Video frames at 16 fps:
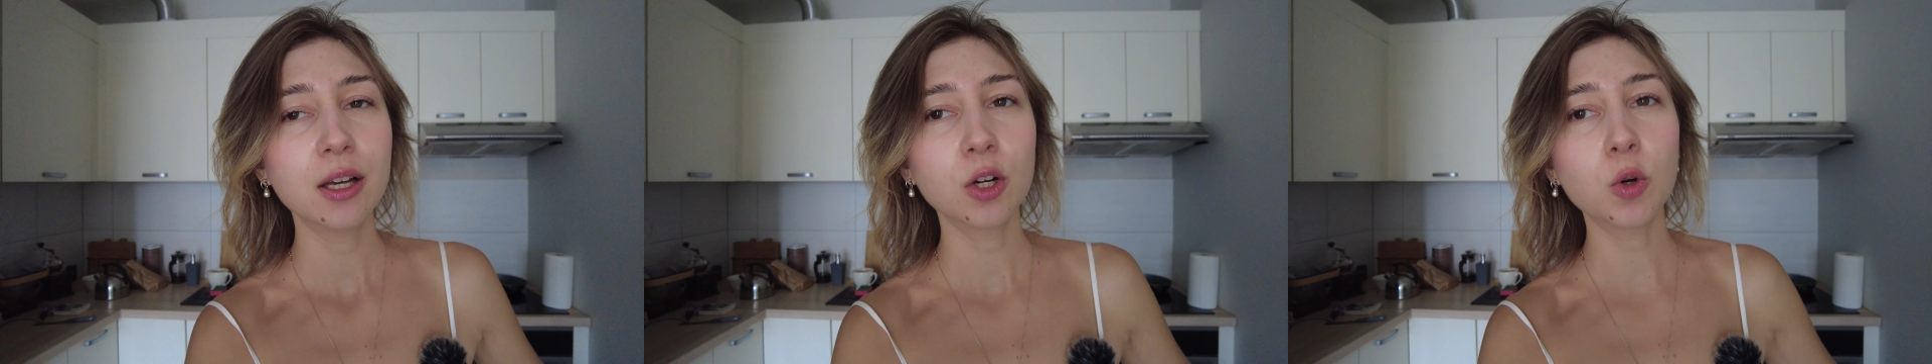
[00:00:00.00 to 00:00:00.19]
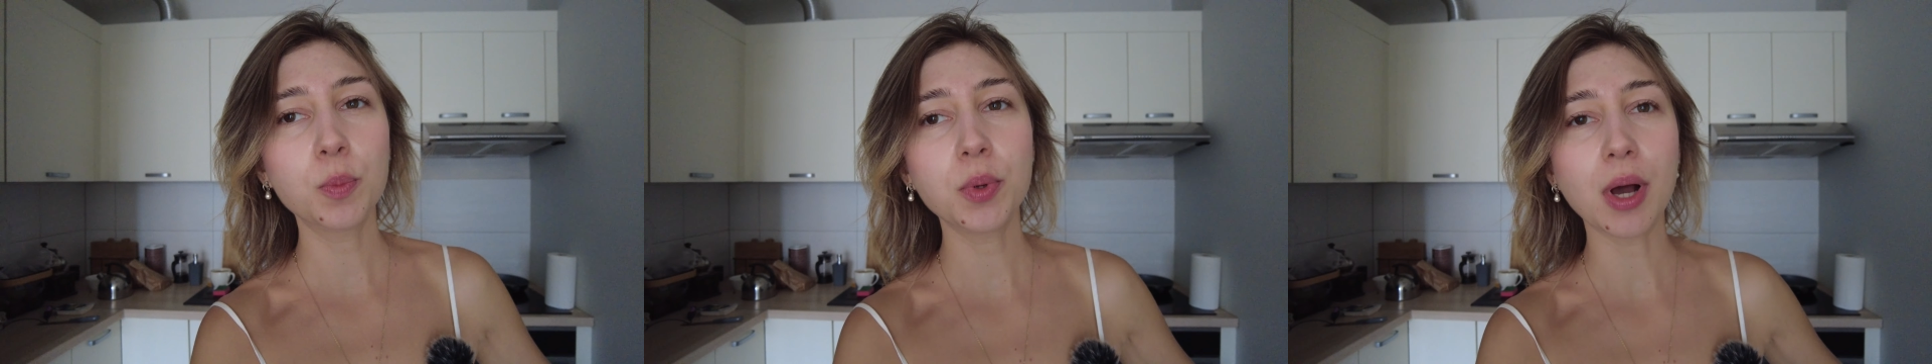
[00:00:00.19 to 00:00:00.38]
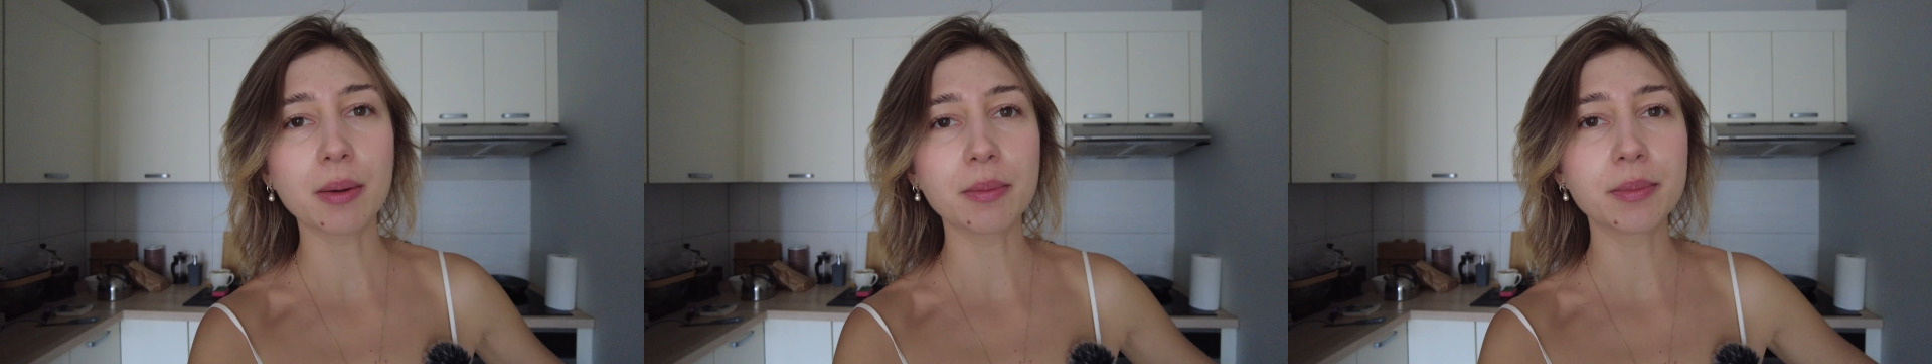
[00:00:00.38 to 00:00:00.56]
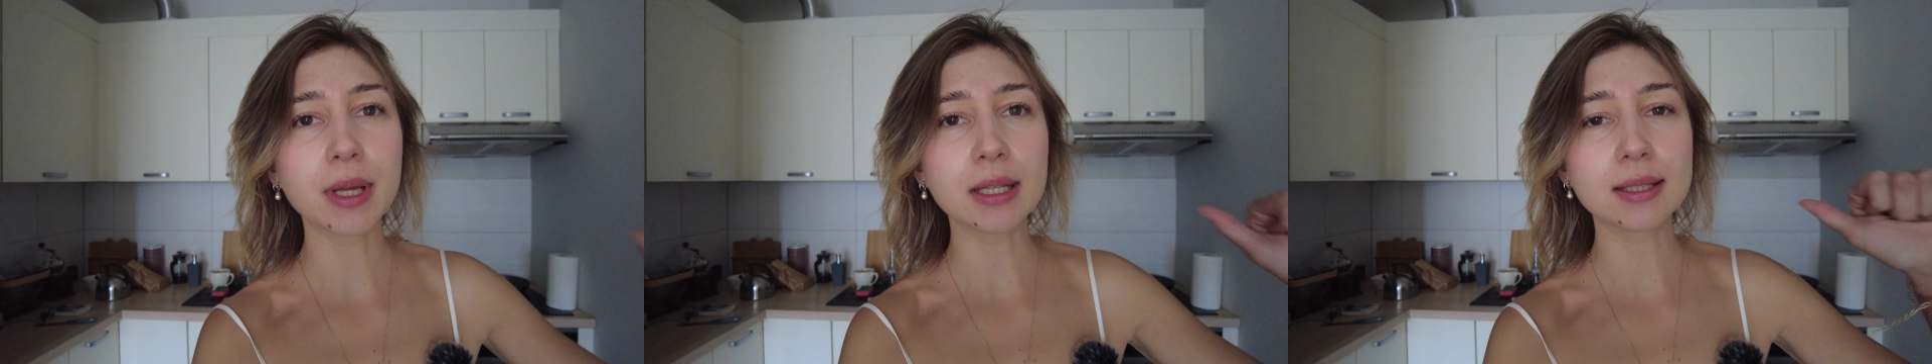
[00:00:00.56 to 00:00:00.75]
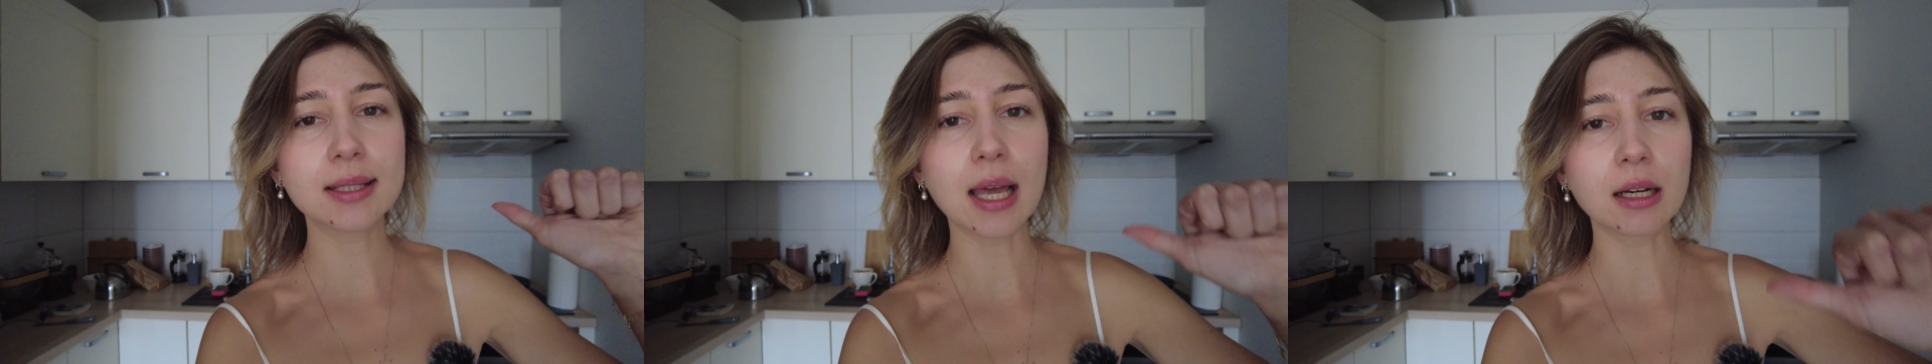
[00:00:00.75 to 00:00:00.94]
Kupiłam
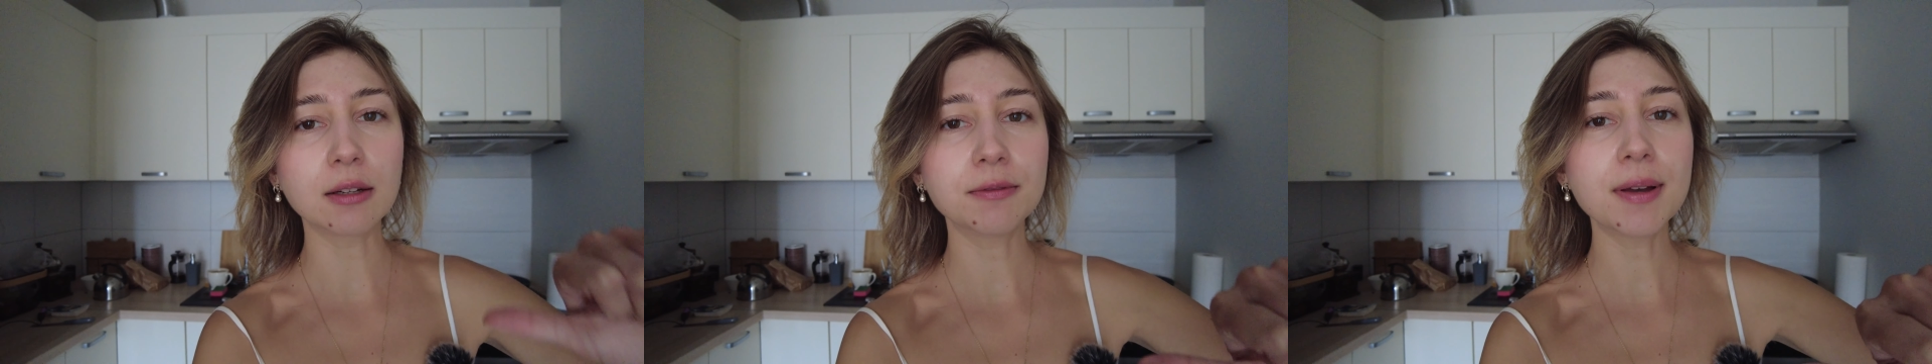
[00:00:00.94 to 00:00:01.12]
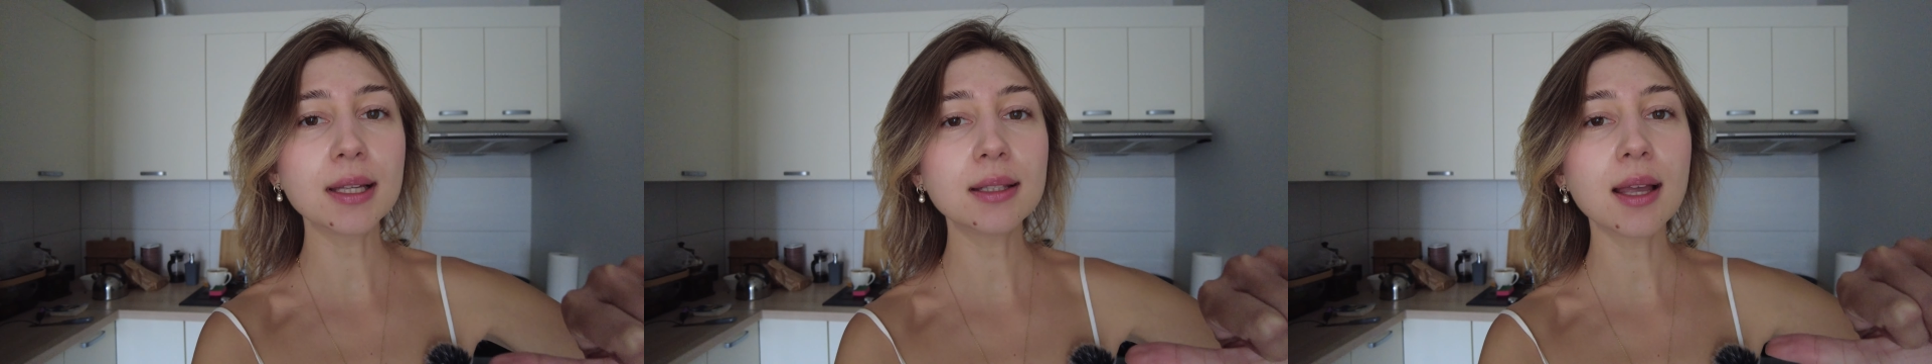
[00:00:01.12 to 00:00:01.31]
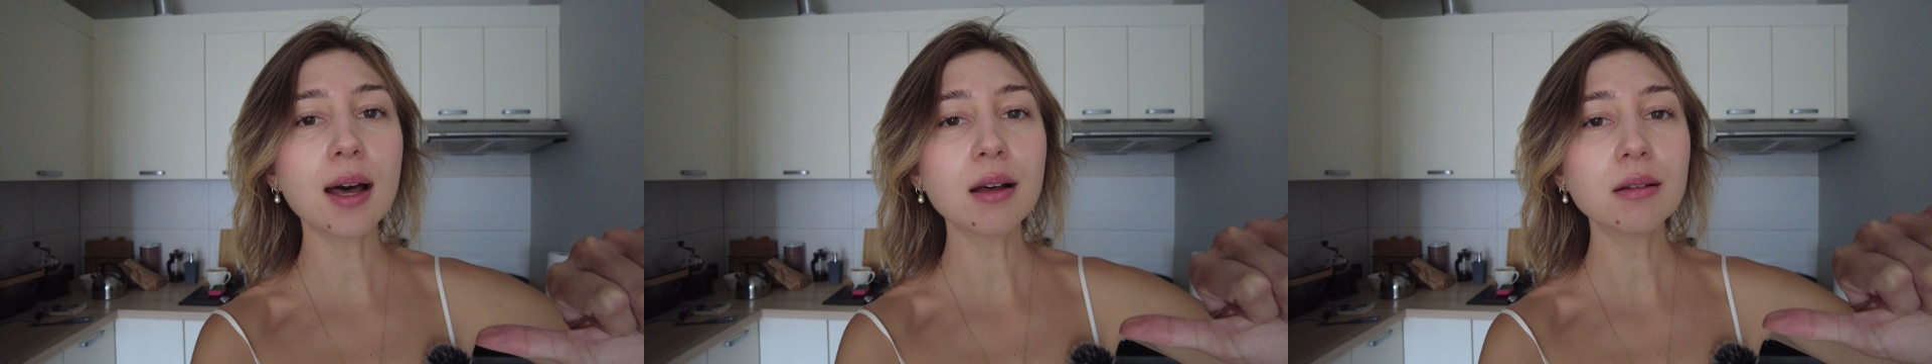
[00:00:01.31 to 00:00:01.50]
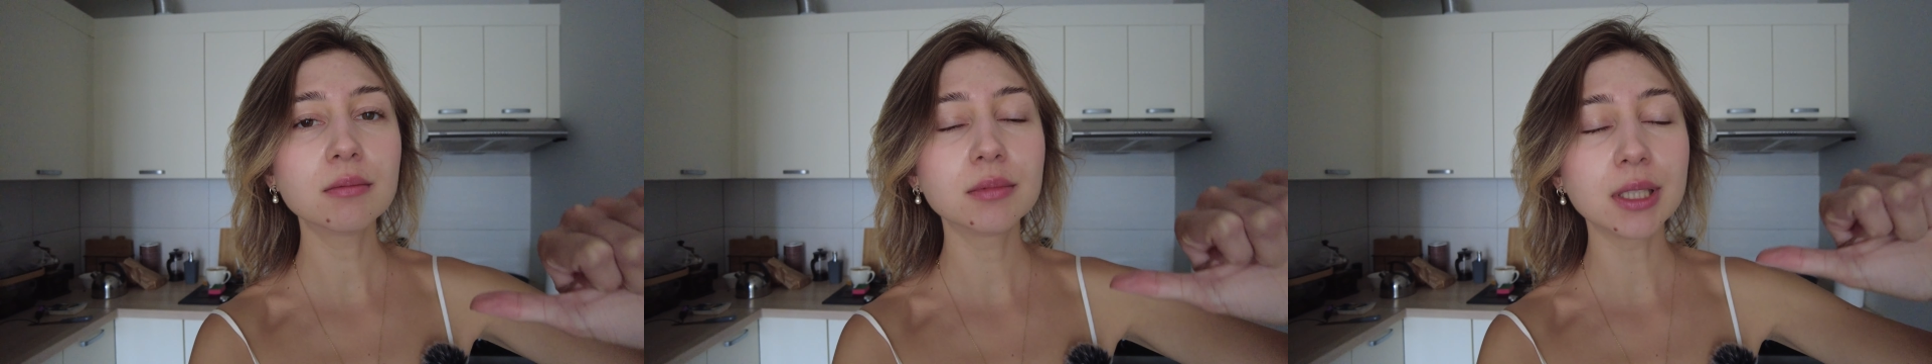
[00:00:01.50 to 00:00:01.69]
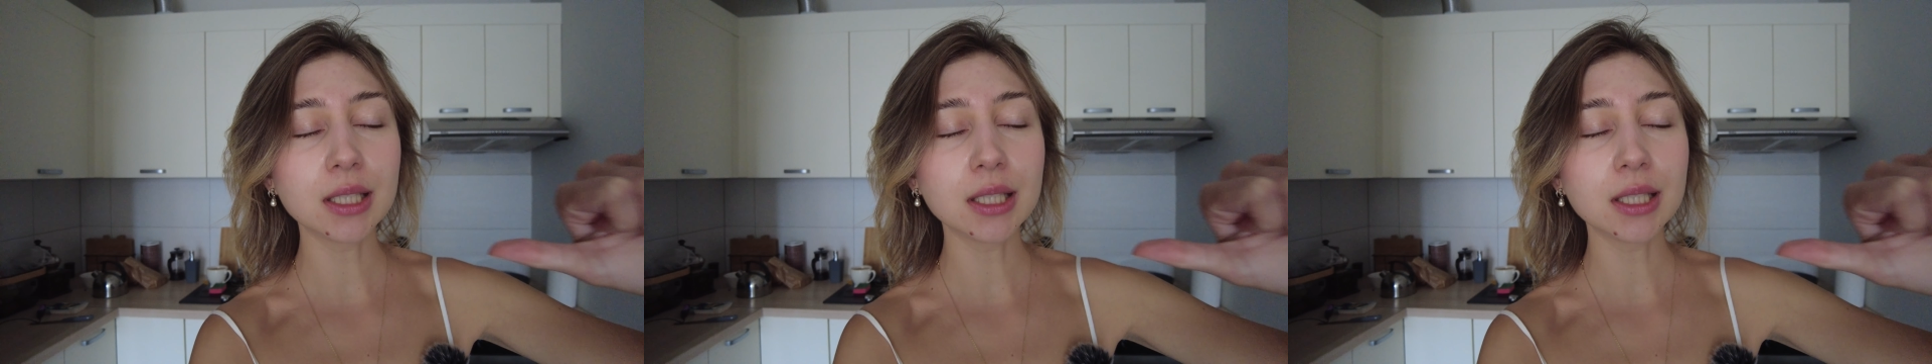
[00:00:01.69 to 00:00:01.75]
serfeta